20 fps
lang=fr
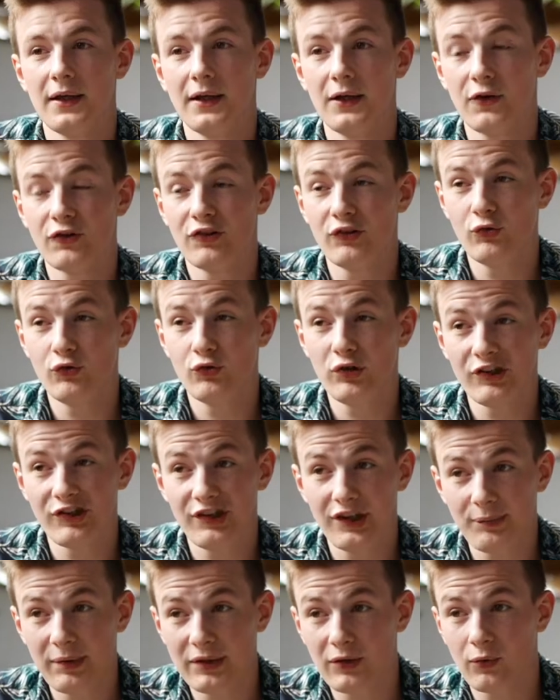Alors j'ai dû
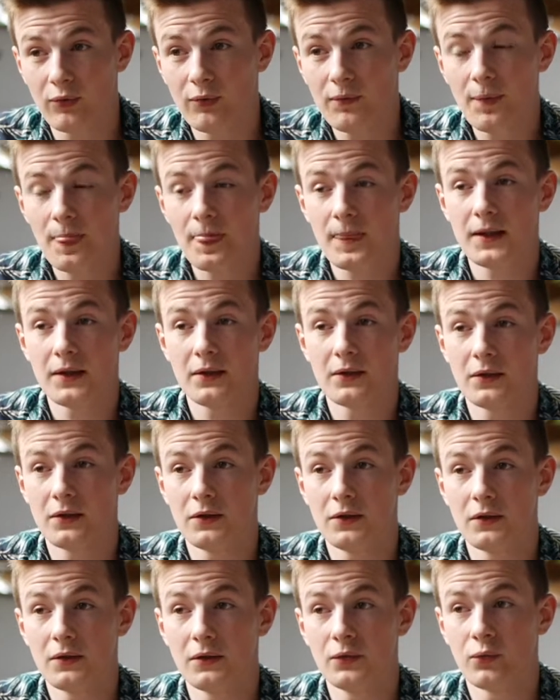chercher un patron,
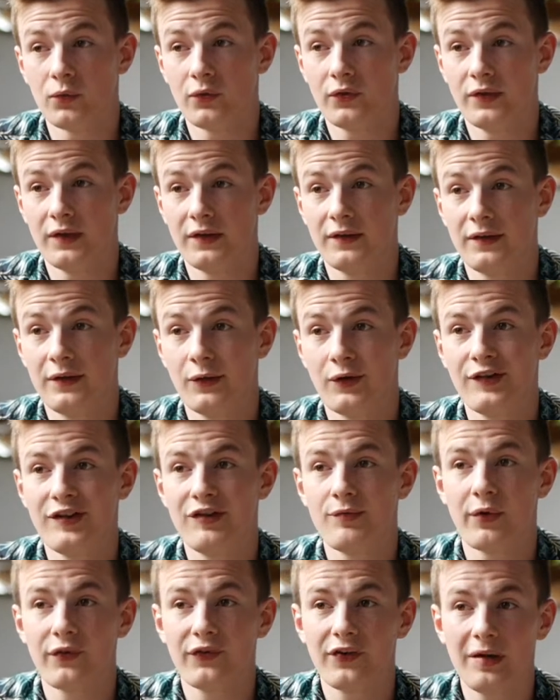euh, donc ça a été
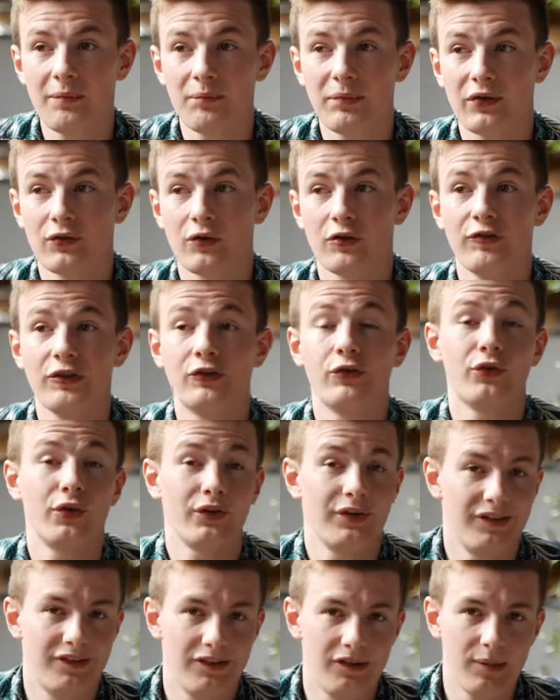relativement simple parce qu'en fait je
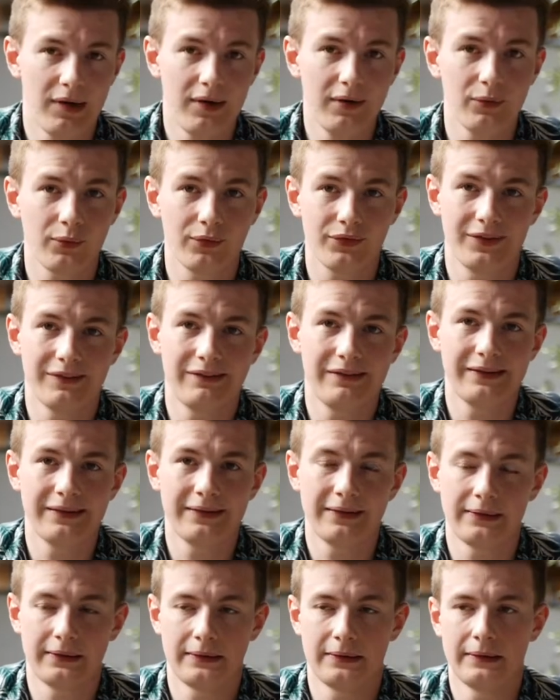sortais de Dima, donc
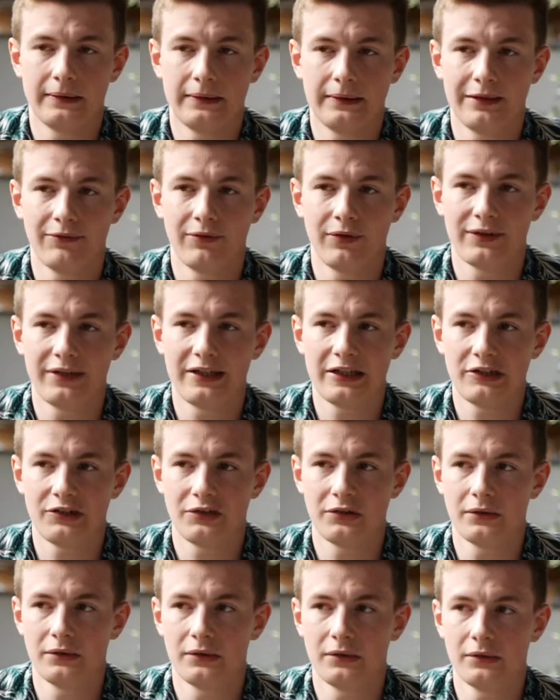c'était un,
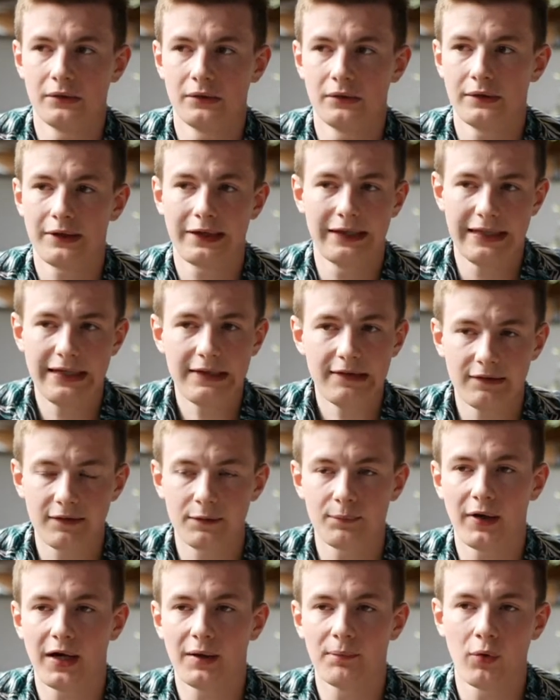avantage euh, très
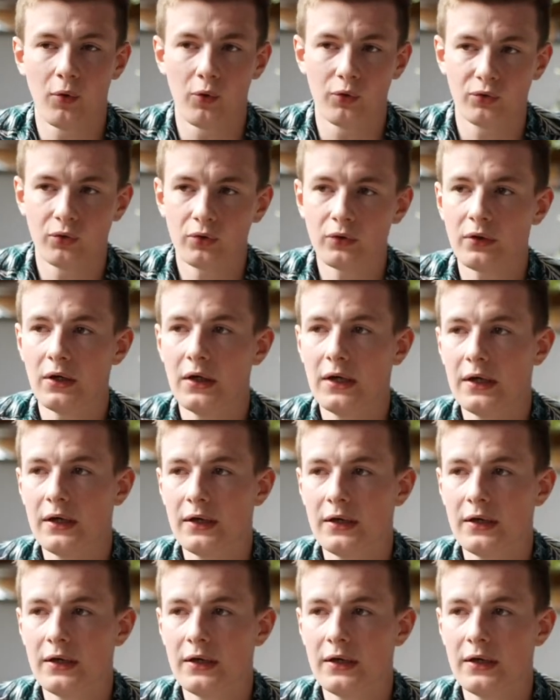net par rapport aux autres,